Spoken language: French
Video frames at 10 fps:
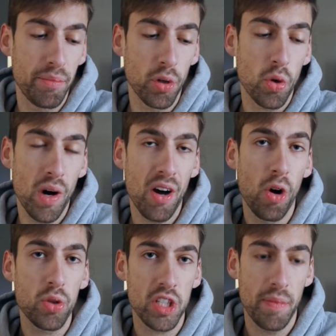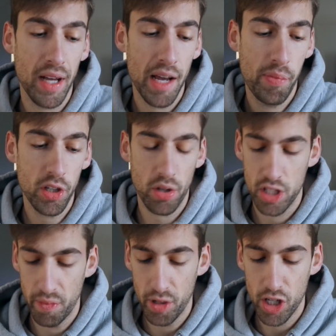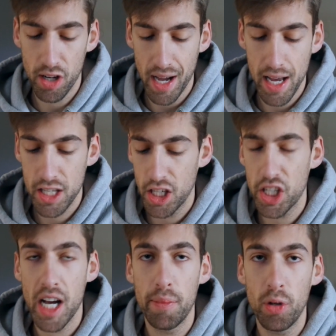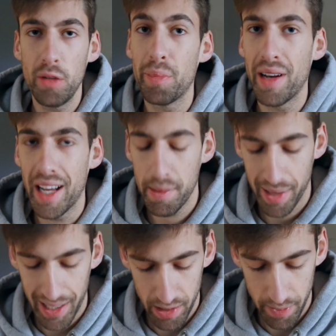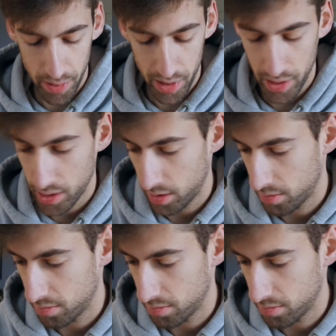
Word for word: pourquoi on reçoit ça par la poste, on les a pas genre achetés chez Apple plein prix, on n'est pas euh,